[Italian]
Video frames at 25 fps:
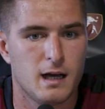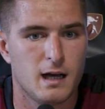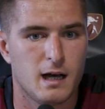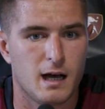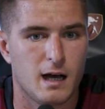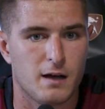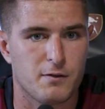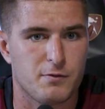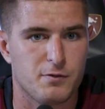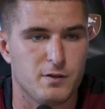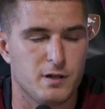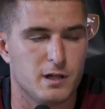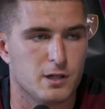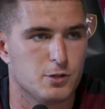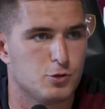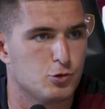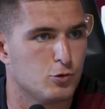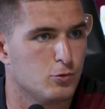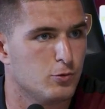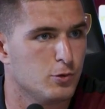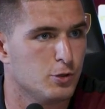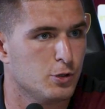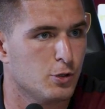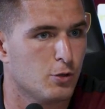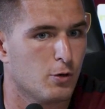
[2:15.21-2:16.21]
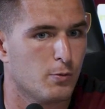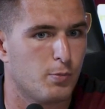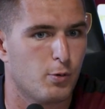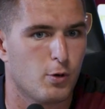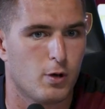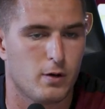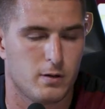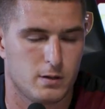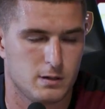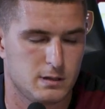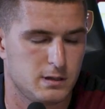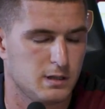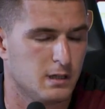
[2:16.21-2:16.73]
a fine giugno,
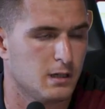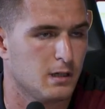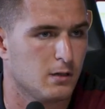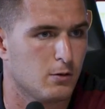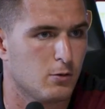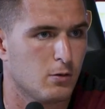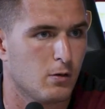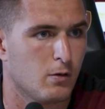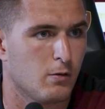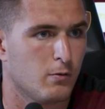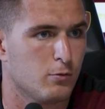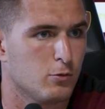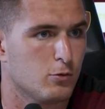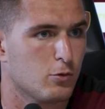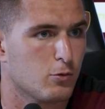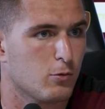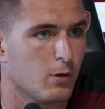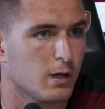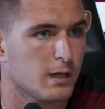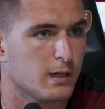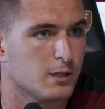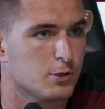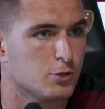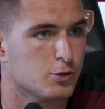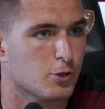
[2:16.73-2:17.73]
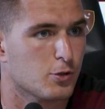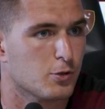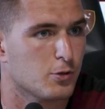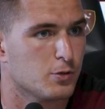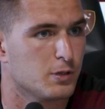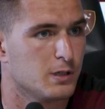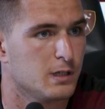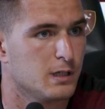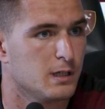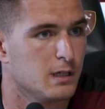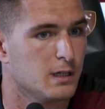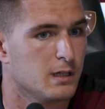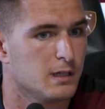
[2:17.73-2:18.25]
poi sì, ho avuto qualche giorno
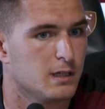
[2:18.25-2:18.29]
di,